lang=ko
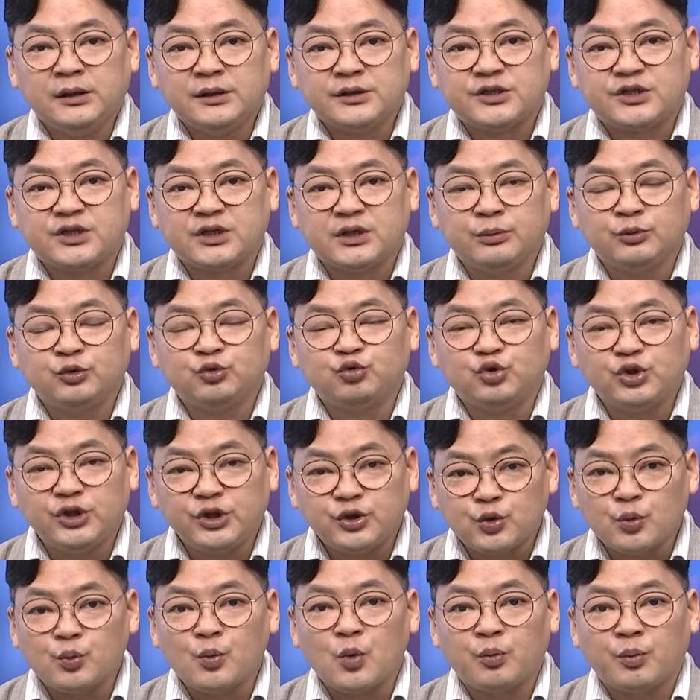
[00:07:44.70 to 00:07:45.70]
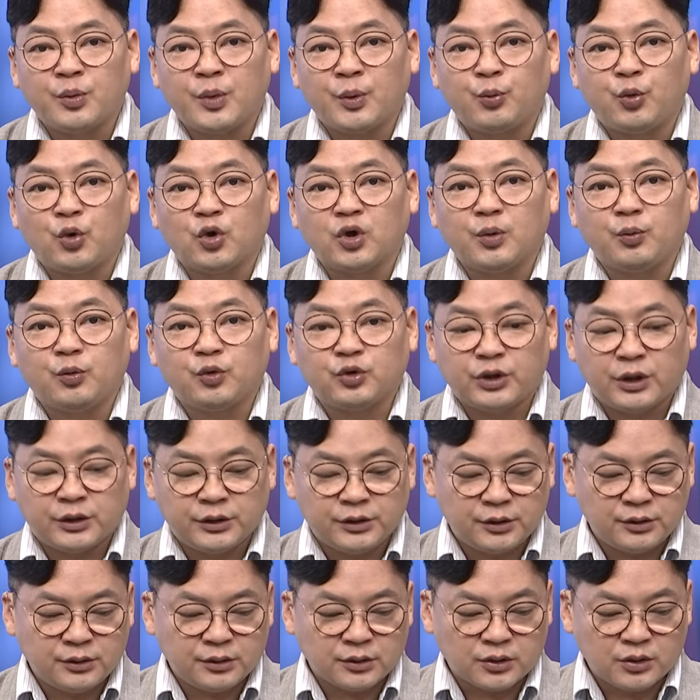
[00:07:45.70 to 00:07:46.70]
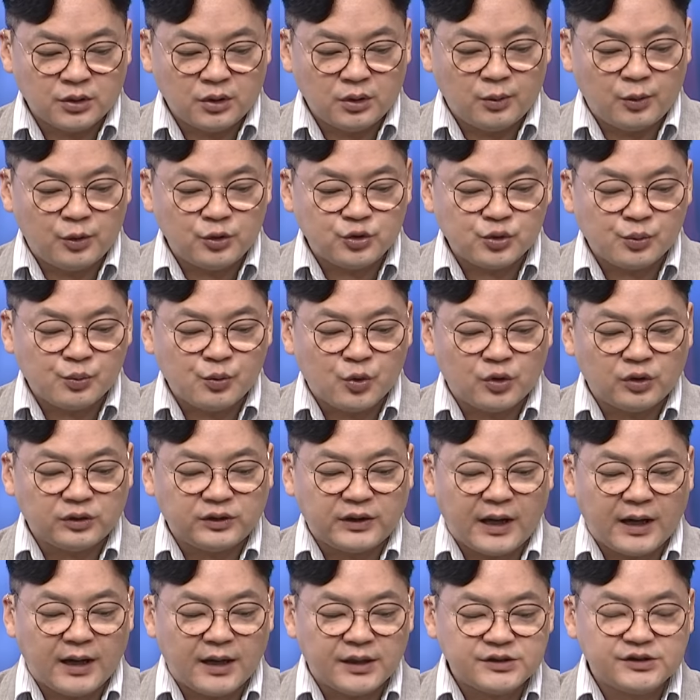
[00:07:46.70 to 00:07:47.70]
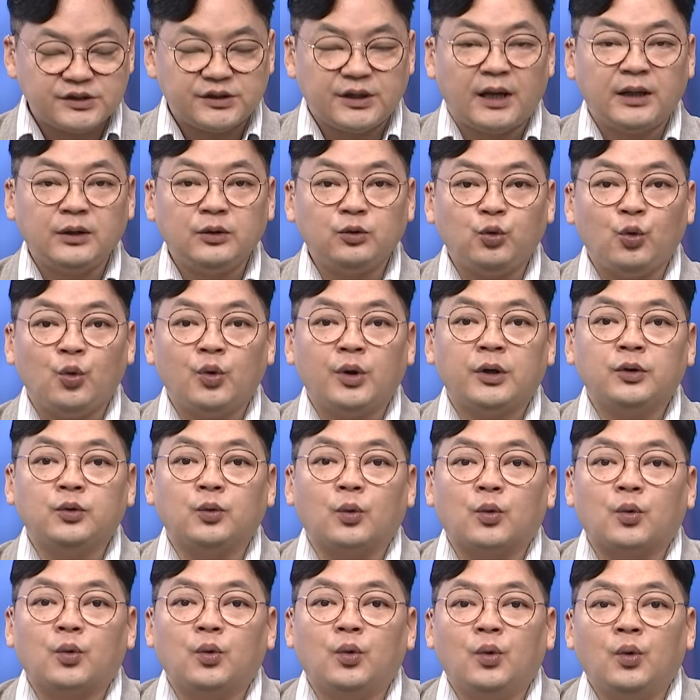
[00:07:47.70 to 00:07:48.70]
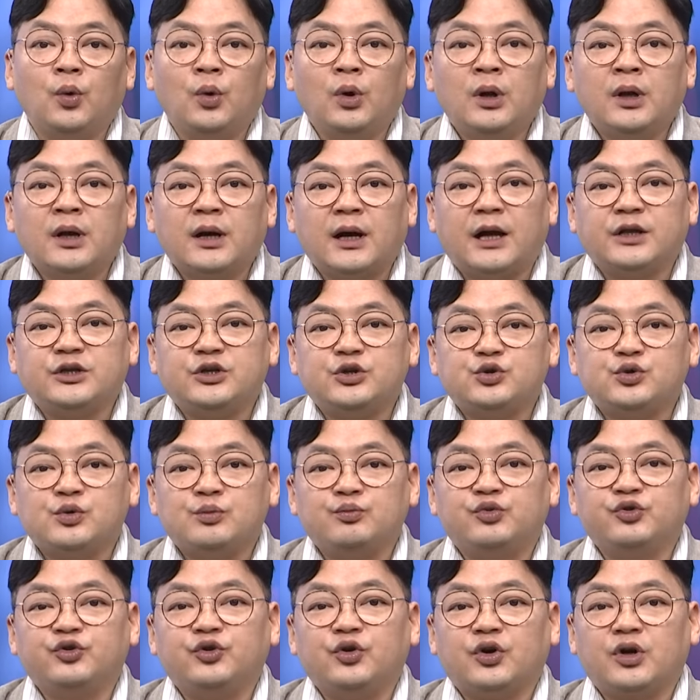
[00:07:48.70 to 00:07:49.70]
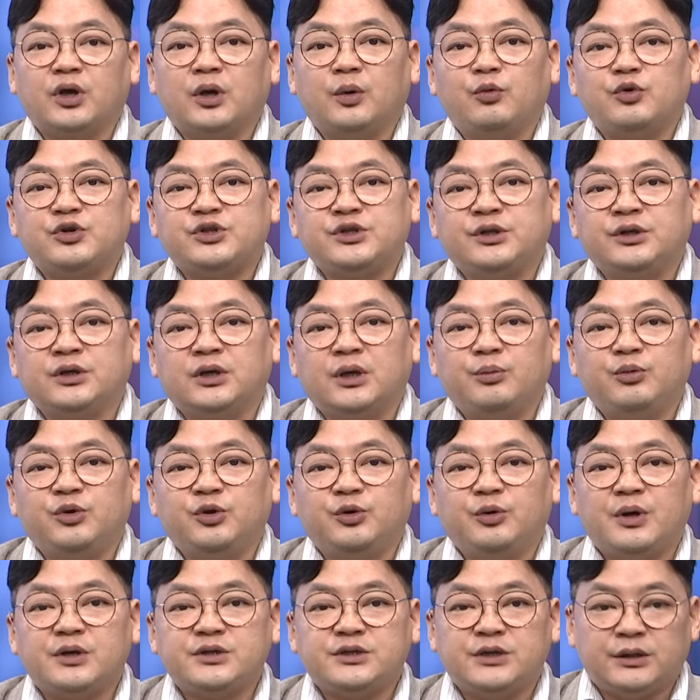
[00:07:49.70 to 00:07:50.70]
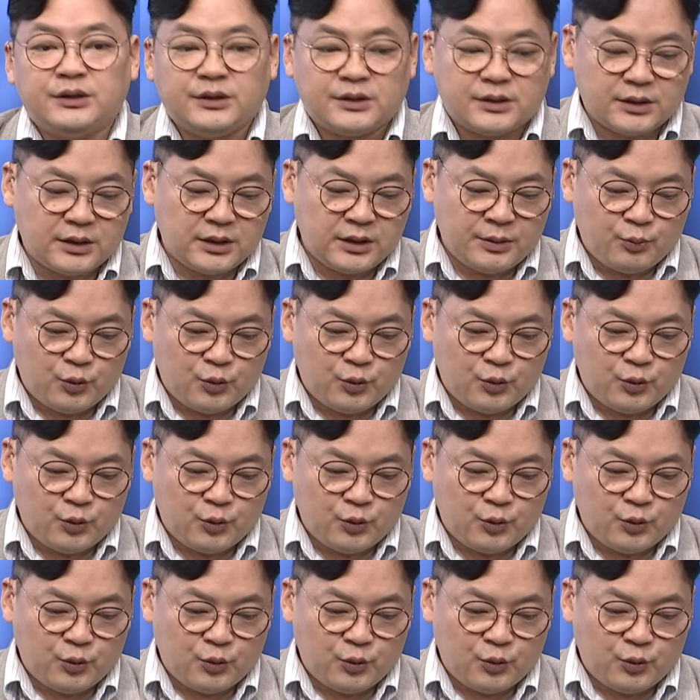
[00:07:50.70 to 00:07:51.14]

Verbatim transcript: 지금은 우리 종목만 보기보다는 글로벌 종목을 다 같이 한 통에 놓고 같이 좀 분석해 보시는 게 필요하지 않을까